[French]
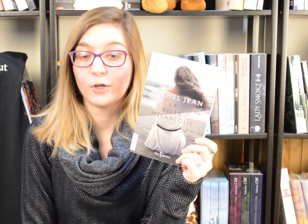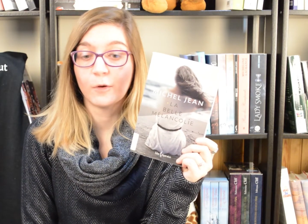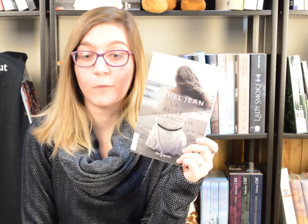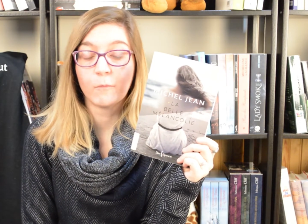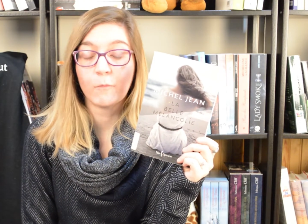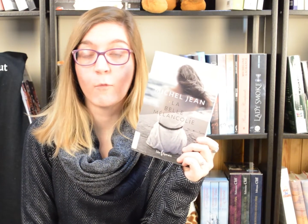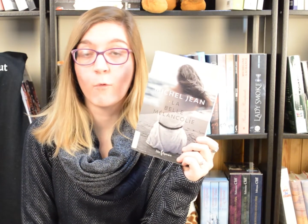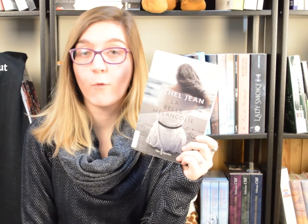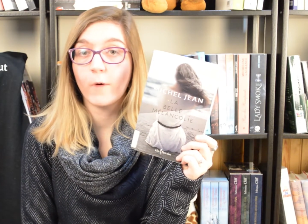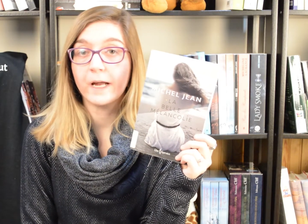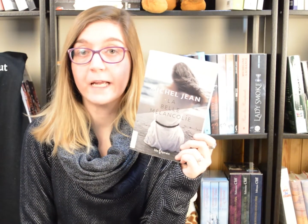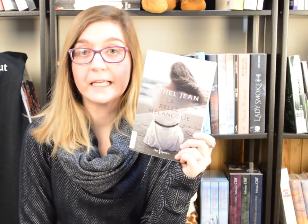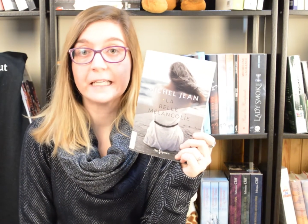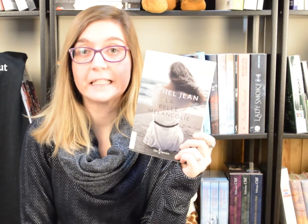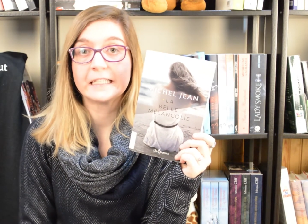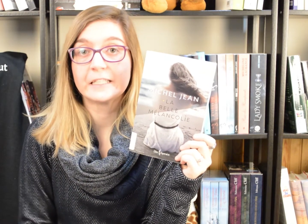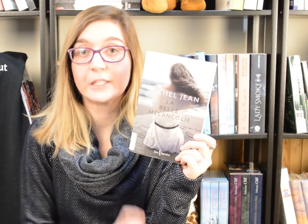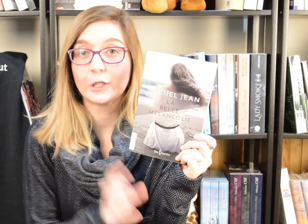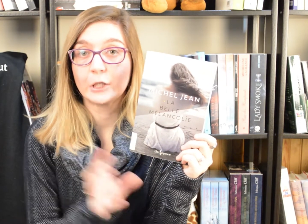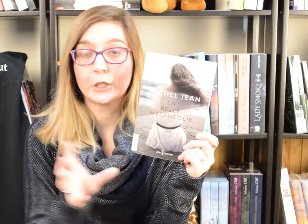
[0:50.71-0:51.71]
le
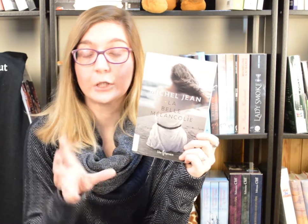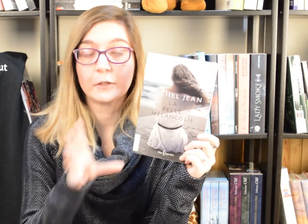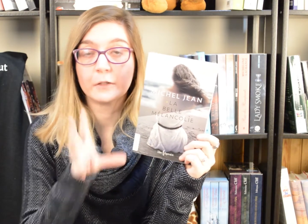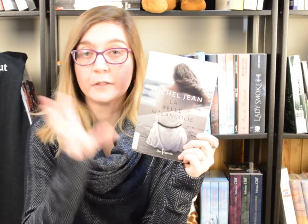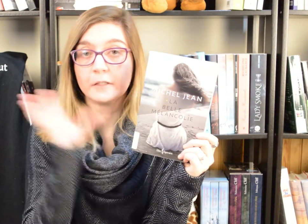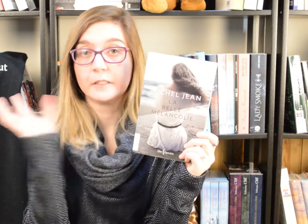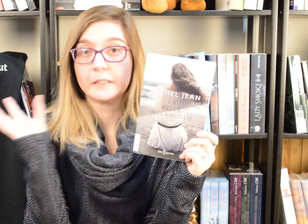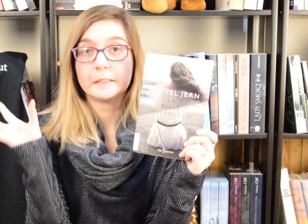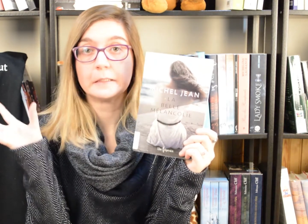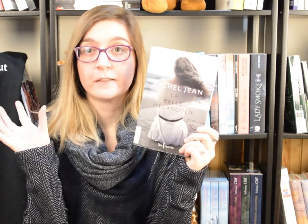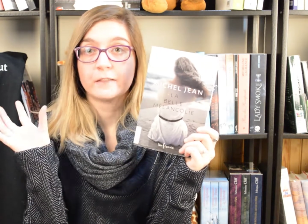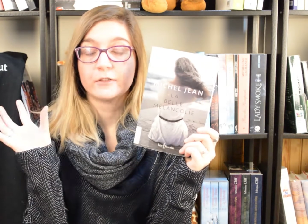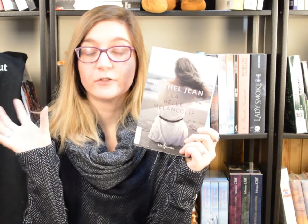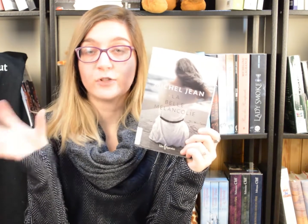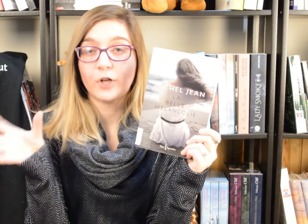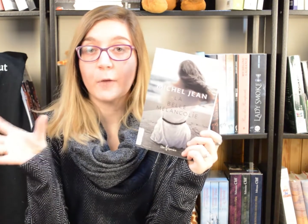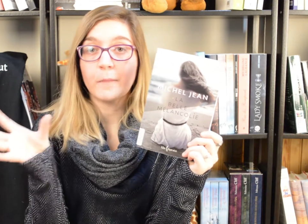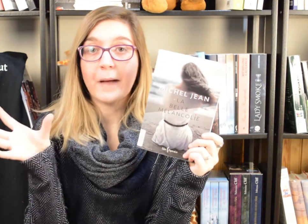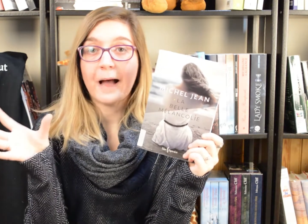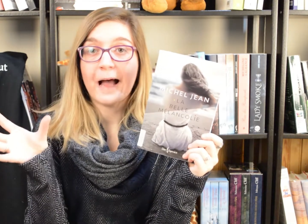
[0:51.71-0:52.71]
moins de
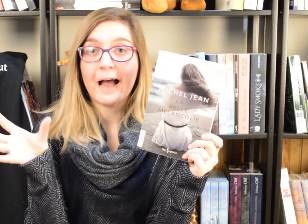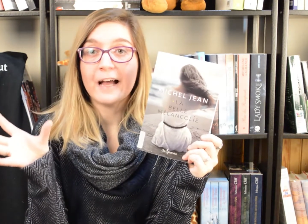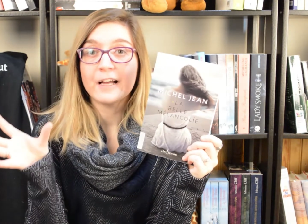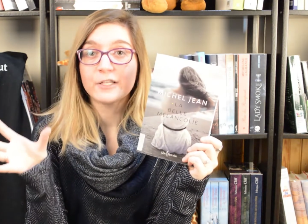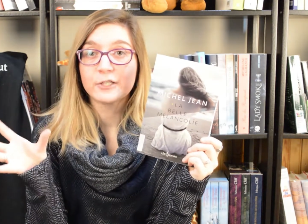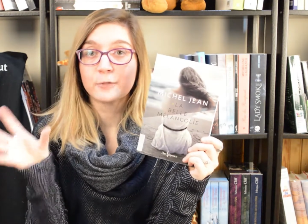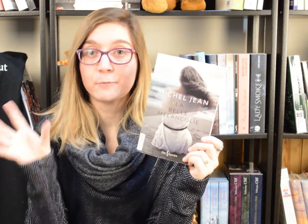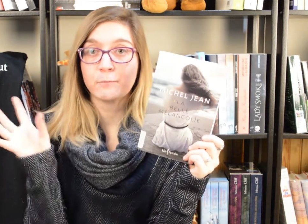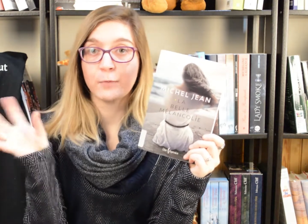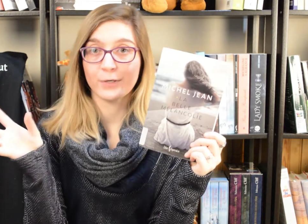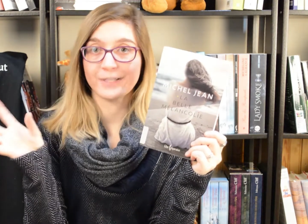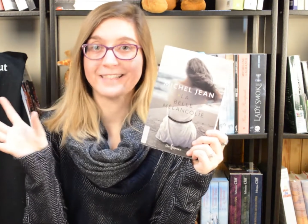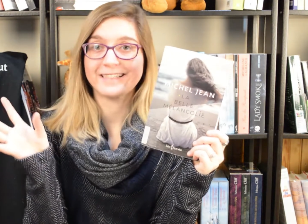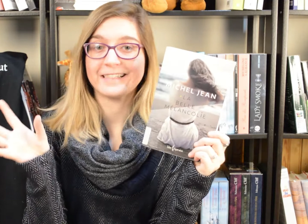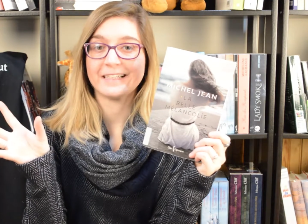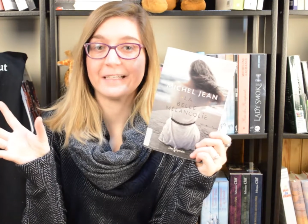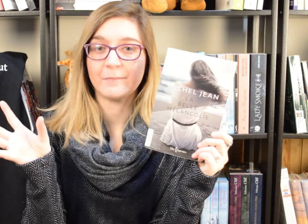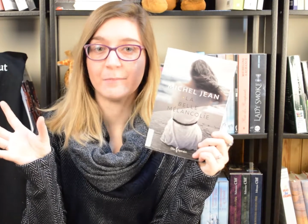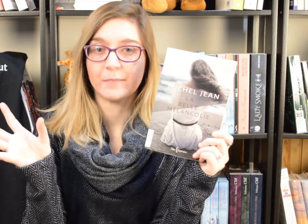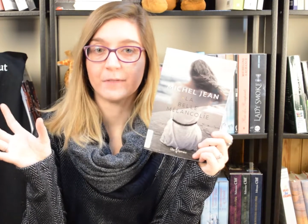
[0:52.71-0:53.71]
dommages
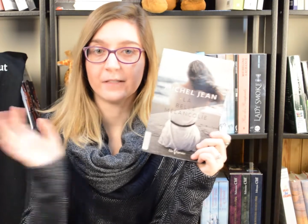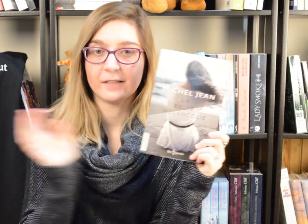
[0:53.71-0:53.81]
possible.